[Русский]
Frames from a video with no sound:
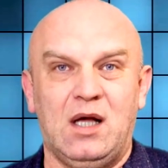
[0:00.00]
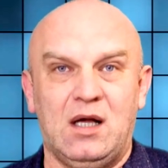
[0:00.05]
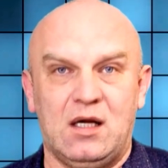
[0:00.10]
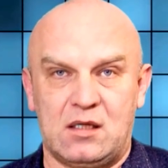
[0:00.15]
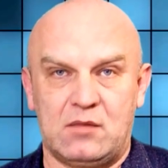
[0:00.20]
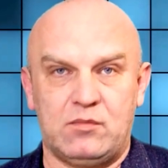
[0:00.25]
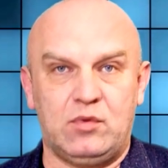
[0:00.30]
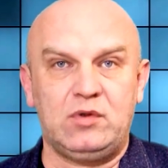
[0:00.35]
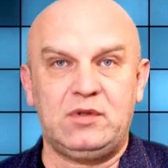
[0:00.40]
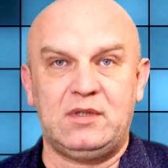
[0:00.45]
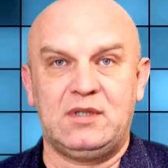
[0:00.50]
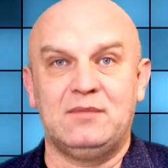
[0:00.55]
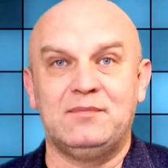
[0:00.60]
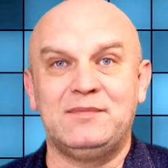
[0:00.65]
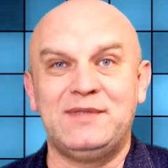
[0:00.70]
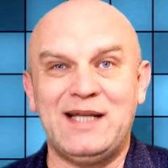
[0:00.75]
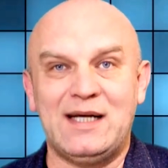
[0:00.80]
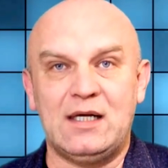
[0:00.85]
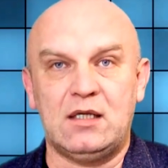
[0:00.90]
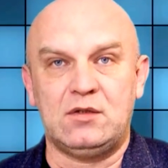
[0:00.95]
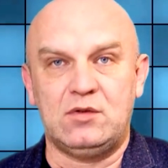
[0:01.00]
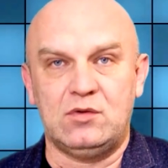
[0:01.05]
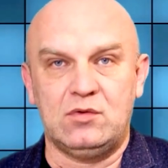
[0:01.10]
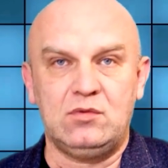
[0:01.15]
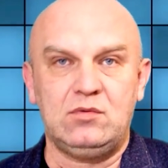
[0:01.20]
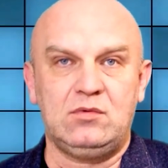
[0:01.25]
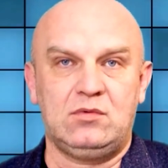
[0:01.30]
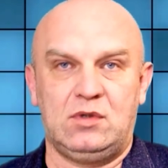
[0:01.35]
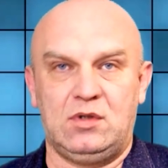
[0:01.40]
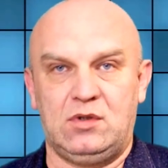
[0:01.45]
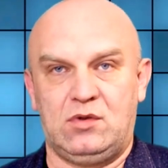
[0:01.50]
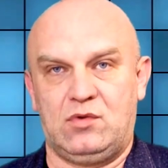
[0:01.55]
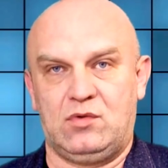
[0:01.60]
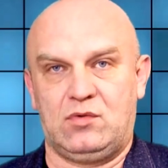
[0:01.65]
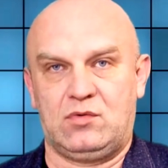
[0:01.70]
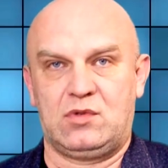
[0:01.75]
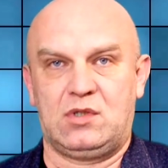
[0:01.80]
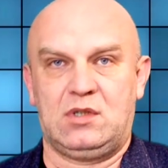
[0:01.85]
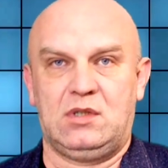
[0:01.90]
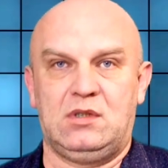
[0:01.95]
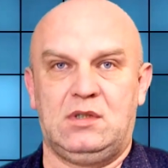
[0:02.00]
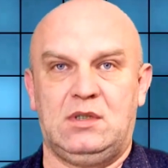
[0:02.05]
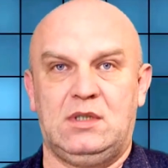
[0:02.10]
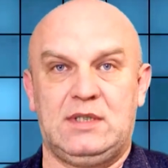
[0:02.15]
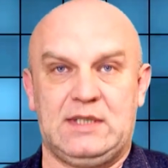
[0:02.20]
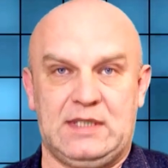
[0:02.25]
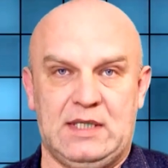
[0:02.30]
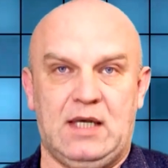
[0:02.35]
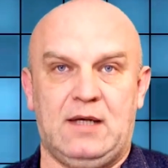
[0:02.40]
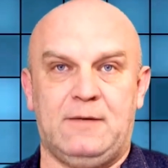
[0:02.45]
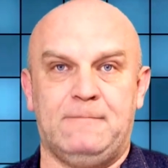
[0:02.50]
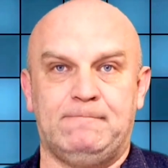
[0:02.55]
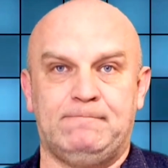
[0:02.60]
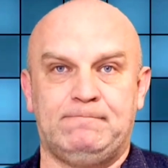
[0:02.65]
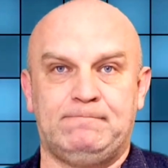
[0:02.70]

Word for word: работаем на одну и ту же цель.